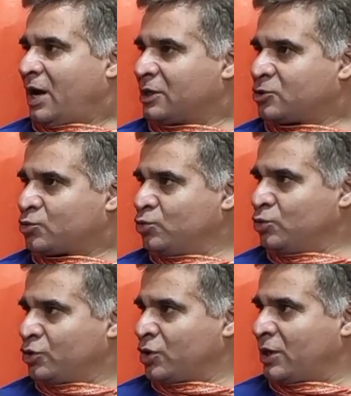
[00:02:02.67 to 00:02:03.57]
आज
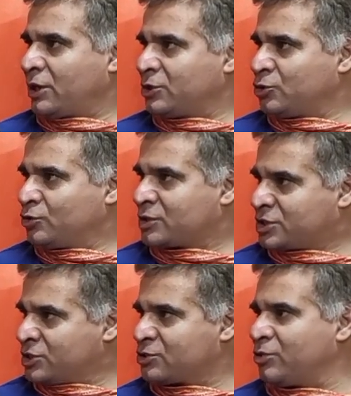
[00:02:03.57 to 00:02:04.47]
स्कूल कॉलेज
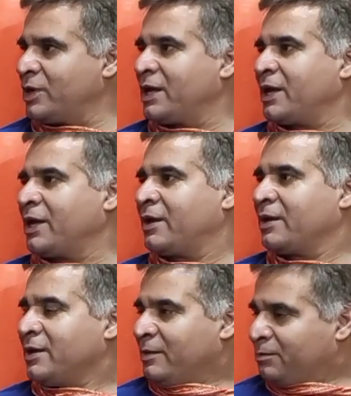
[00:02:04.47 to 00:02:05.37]
यूनिवर्सिटीज खुले हैं
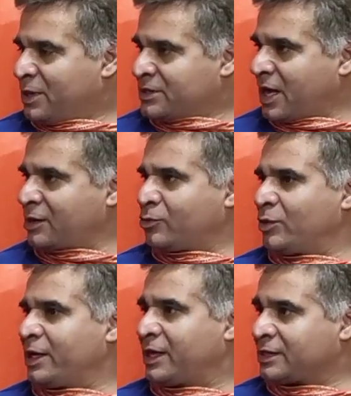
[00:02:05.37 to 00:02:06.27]
बाजार
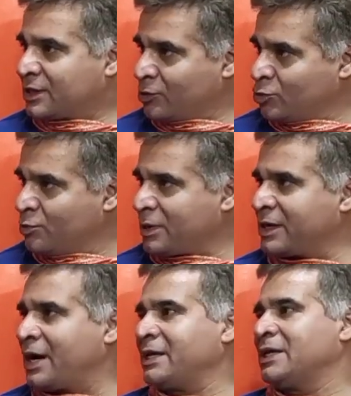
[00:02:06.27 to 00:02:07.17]
खुले हैं सड़कों पर
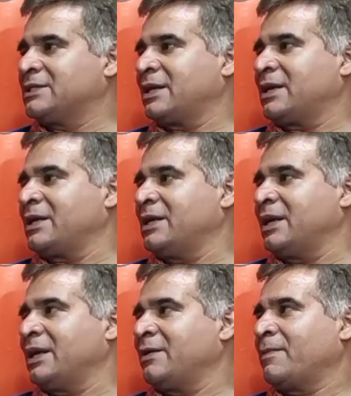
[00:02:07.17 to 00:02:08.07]
गाड़ियां चल रही
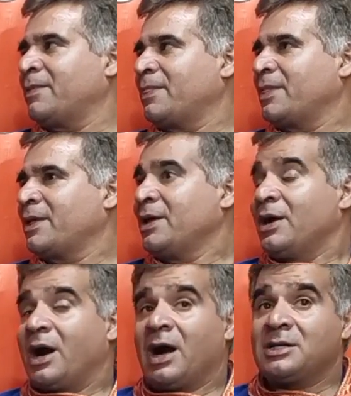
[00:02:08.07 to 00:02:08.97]
हैं
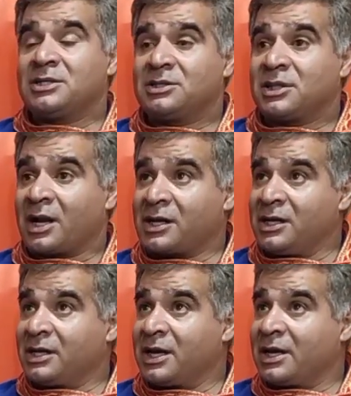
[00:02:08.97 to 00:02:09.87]
आज
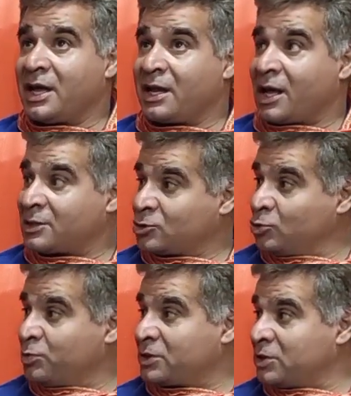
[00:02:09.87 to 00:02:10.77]
तरक्की के नए
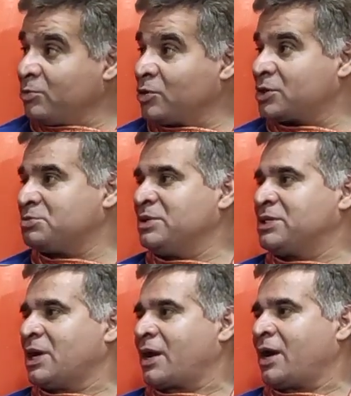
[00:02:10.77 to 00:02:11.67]
रास्तों पर जम्मू कश्मीर
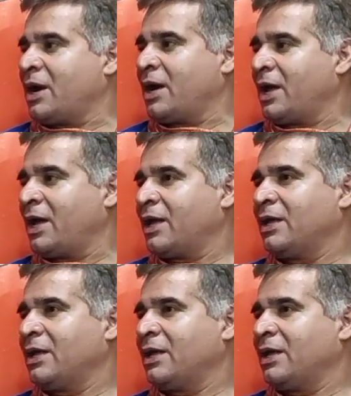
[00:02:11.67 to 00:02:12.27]
जा रहा है